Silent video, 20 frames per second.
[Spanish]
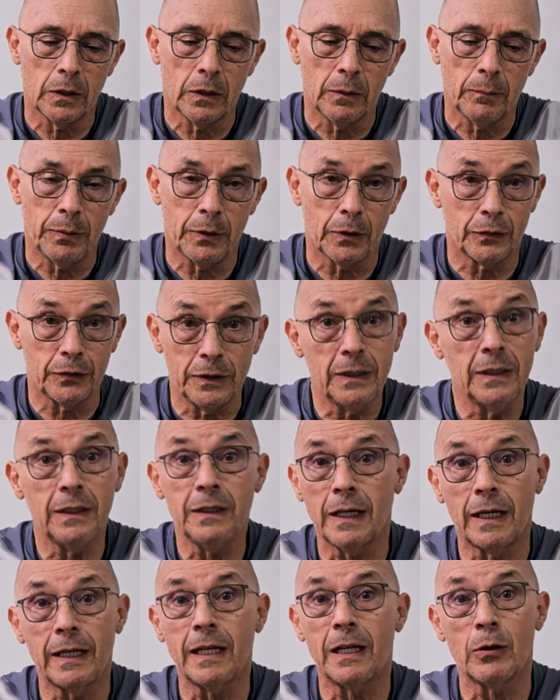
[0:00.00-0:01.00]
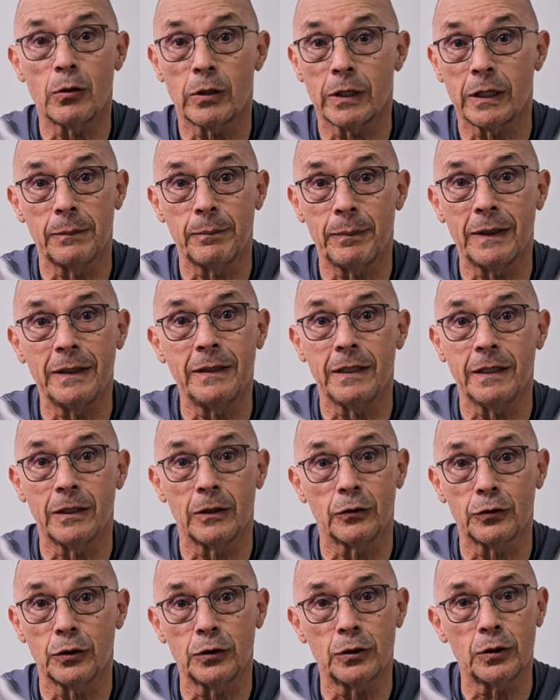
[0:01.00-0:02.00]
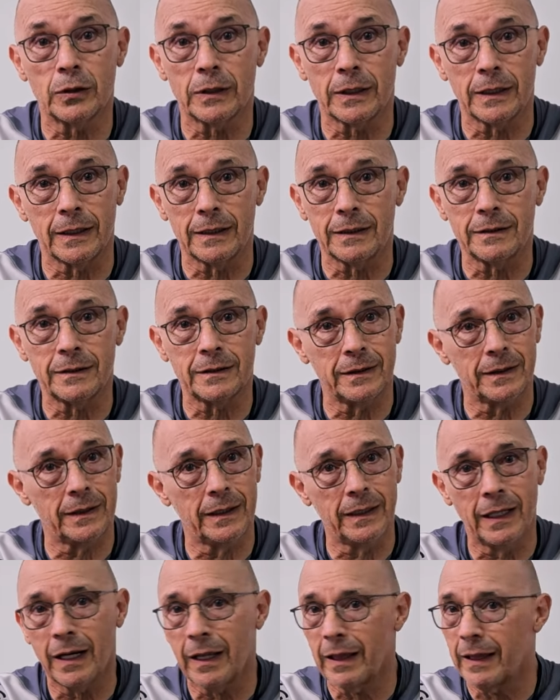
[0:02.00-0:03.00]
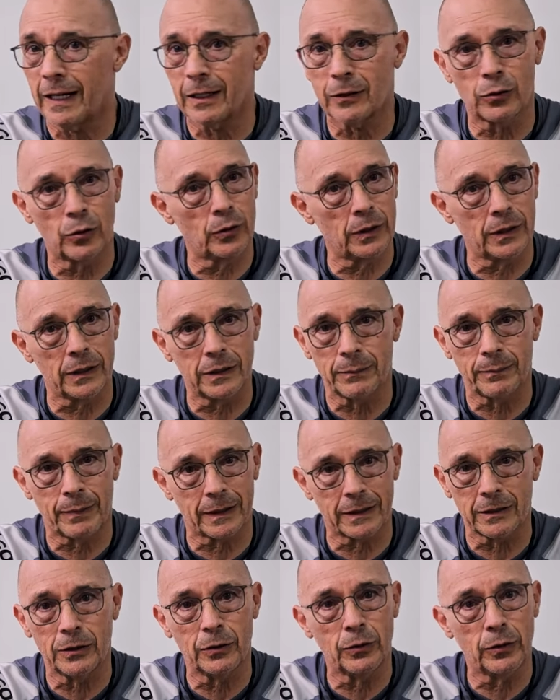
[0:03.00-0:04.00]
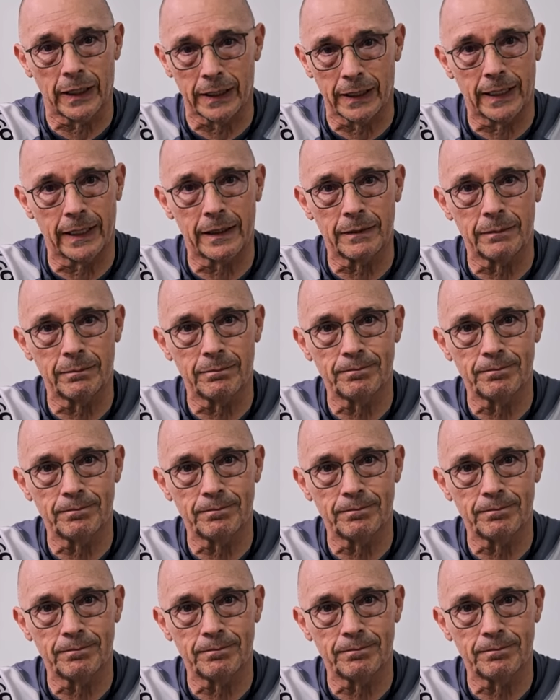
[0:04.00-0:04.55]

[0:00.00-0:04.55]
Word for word: pero sí hay algo que depende de nosotros, que es ir, dar todo en este partido y ganar.